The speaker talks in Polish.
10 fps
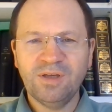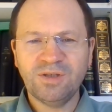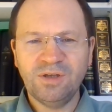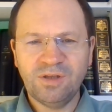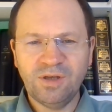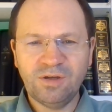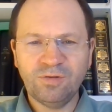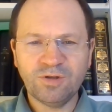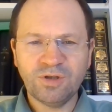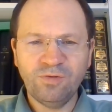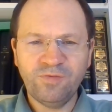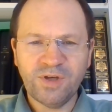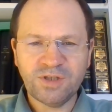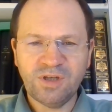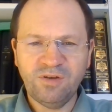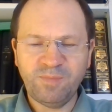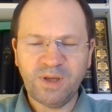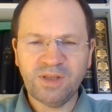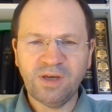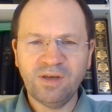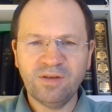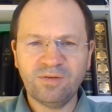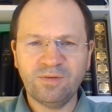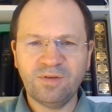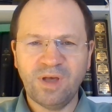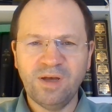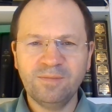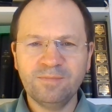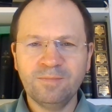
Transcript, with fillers: czyli tych, którzy uwierzyli w Pana Jezusa.